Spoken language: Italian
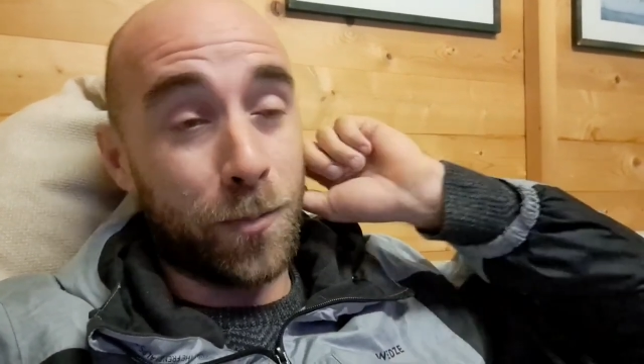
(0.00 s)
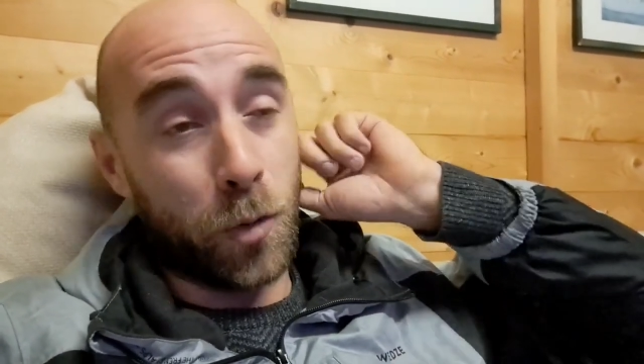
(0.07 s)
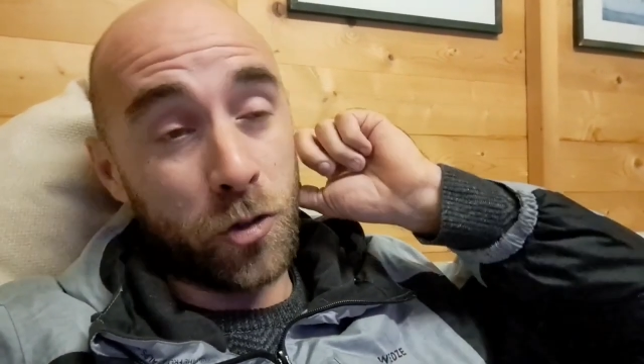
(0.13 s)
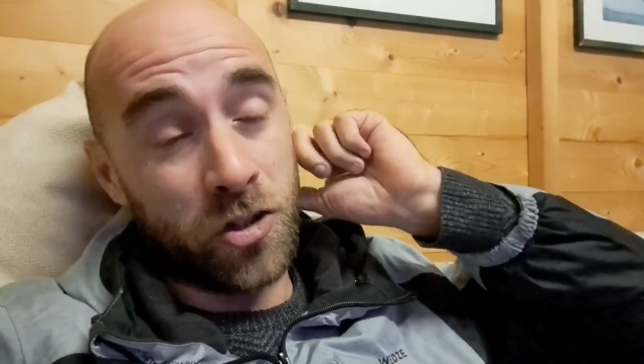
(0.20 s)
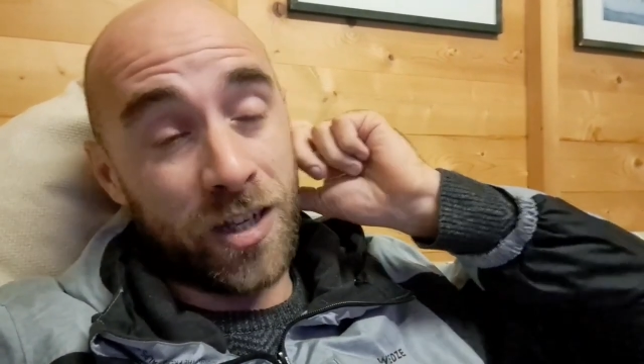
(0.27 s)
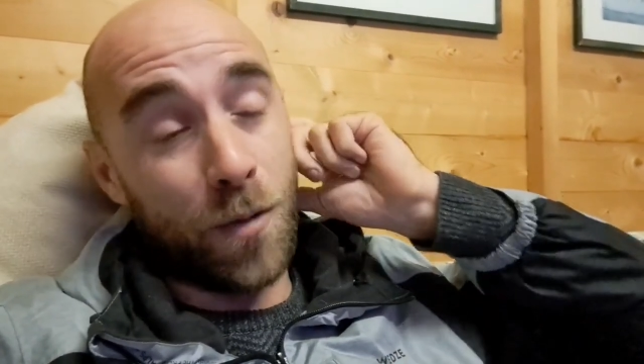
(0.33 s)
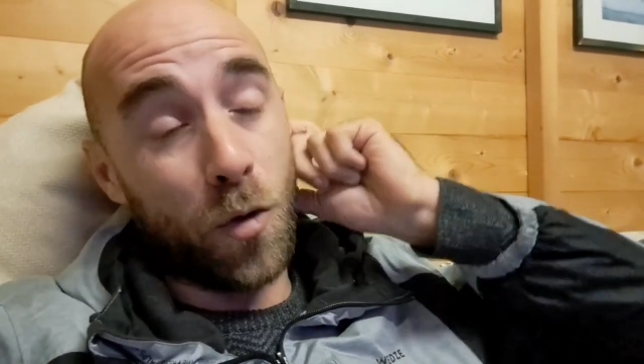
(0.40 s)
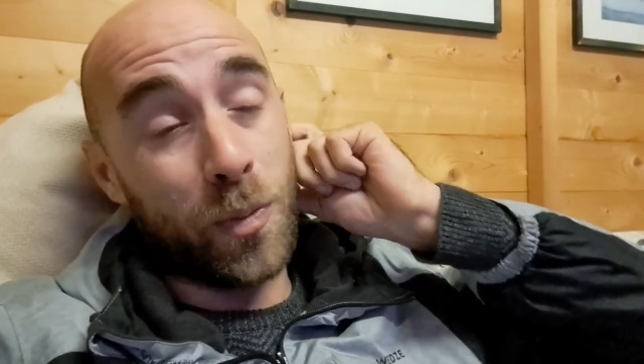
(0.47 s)

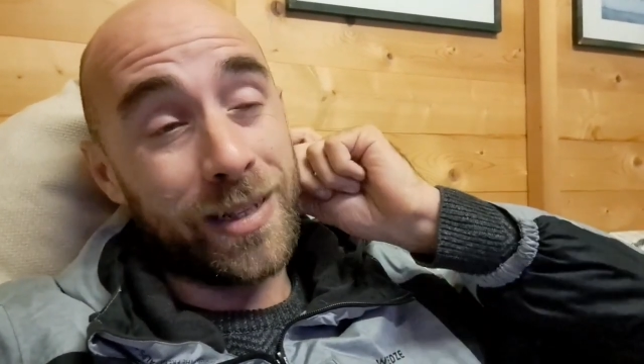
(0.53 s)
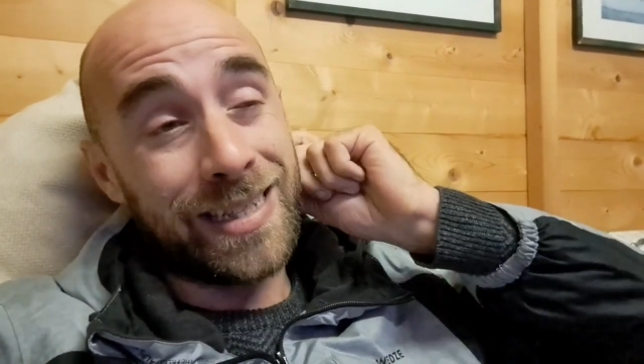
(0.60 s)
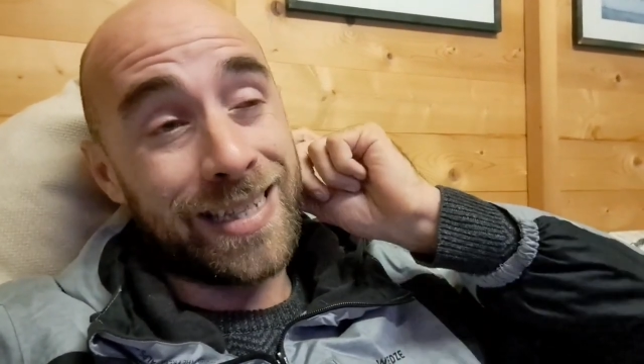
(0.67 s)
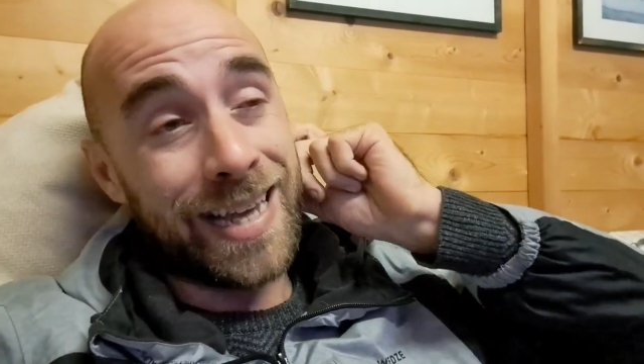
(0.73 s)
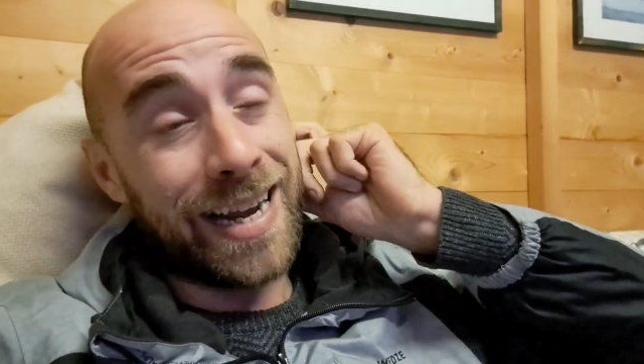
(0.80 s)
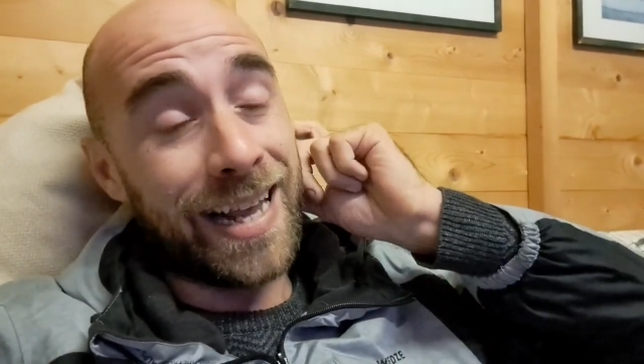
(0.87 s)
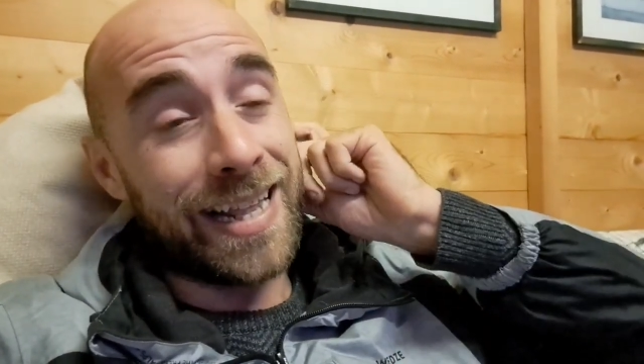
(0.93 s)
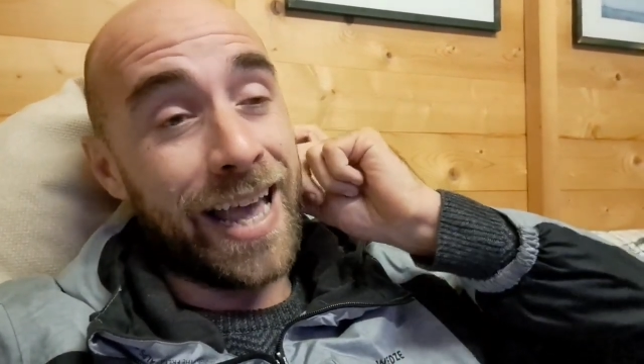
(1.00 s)
possiamo
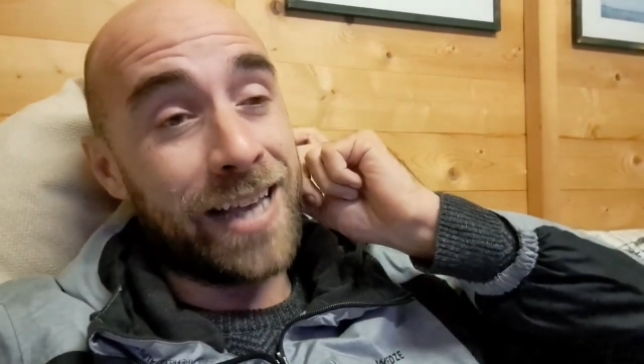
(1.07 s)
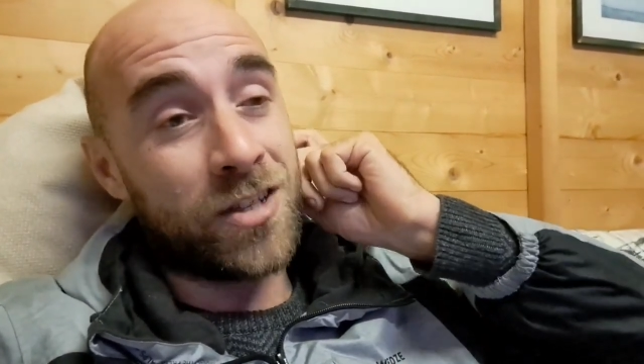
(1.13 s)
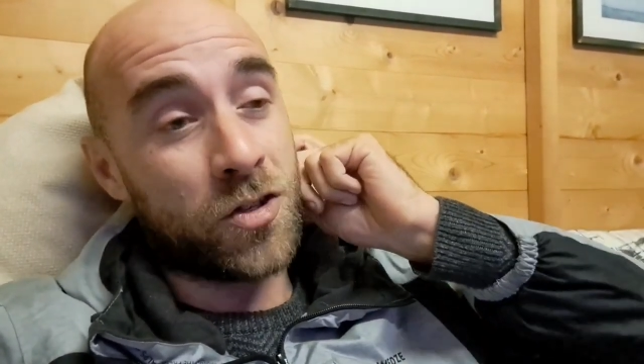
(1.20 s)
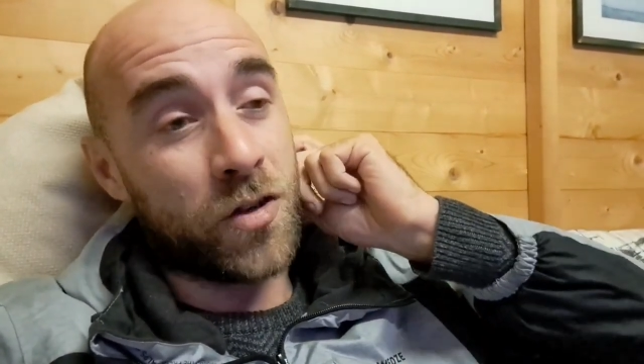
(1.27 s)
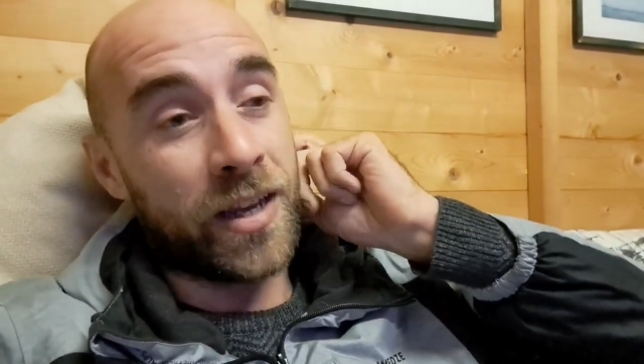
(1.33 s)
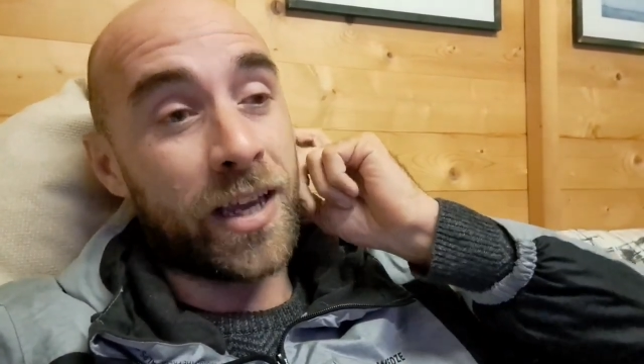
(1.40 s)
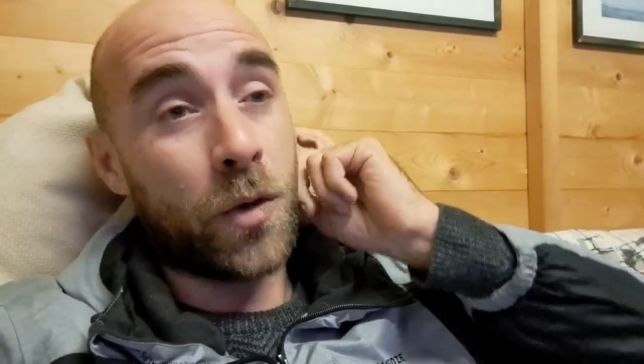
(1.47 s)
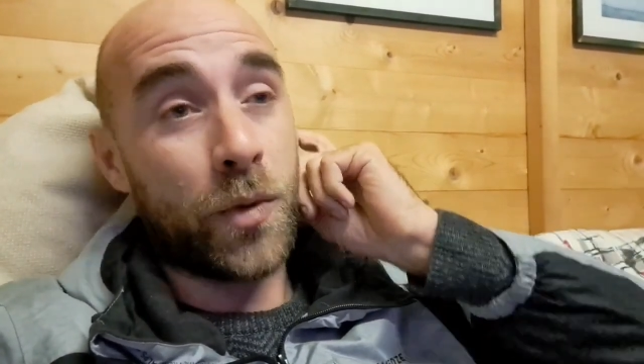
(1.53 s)
pensare
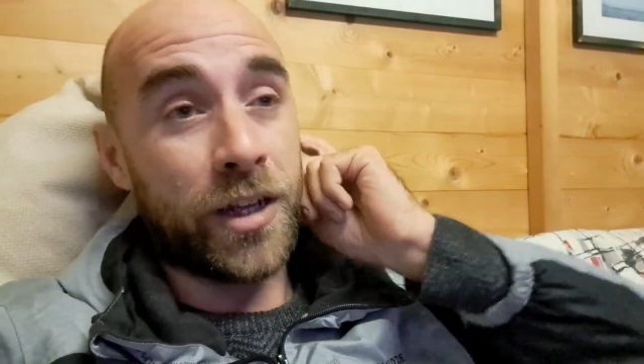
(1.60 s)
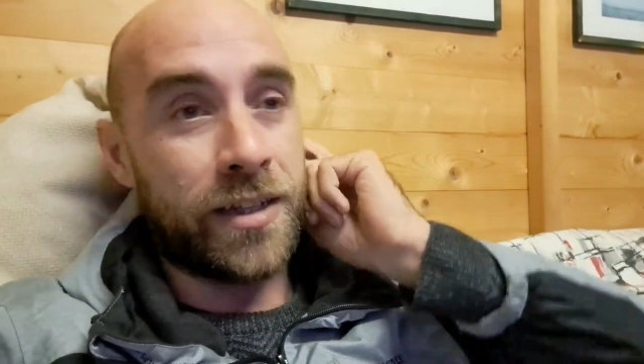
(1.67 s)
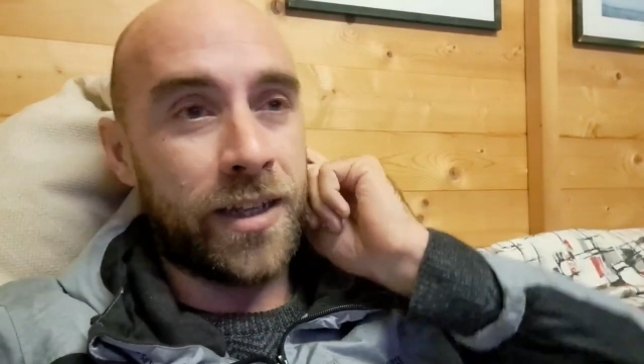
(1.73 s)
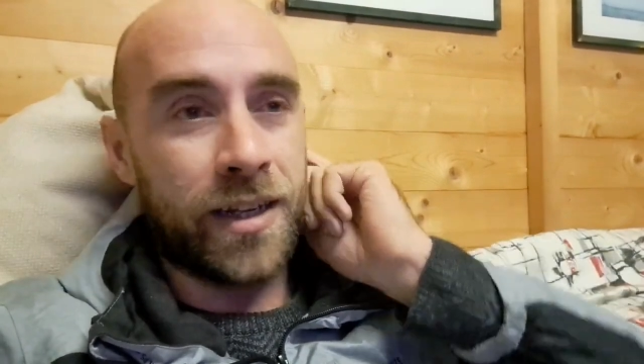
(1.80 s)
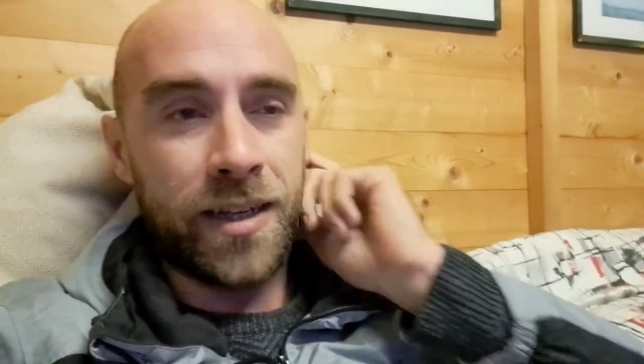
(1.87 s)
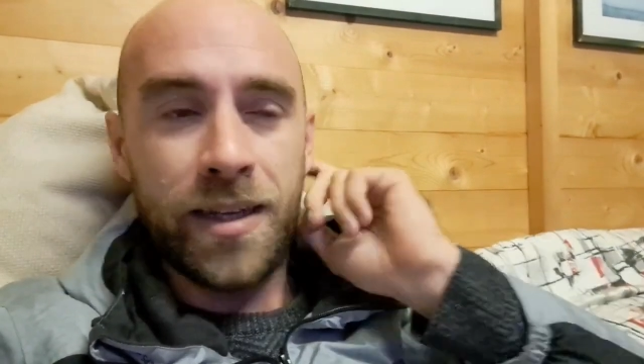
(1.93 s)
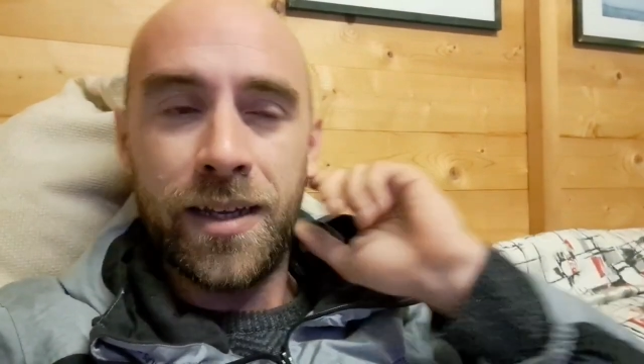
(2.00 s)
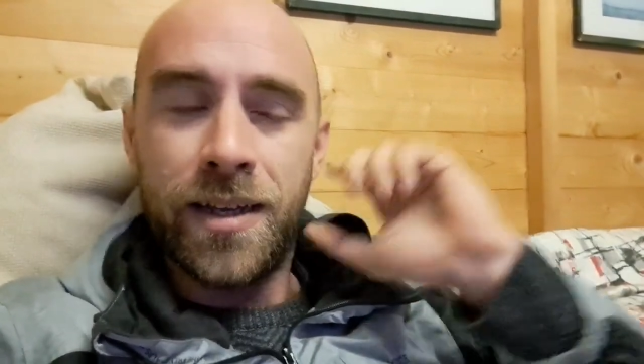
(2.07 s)
adesso e che quindi